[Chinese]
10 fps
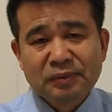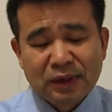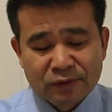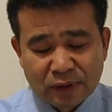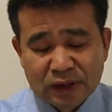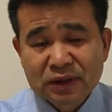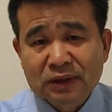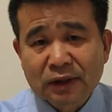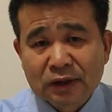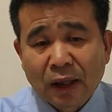咱们先说这个
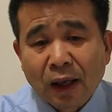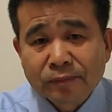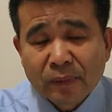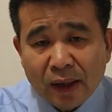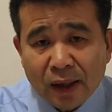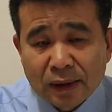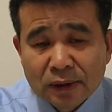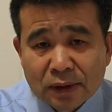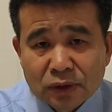死的事儿啊，OK。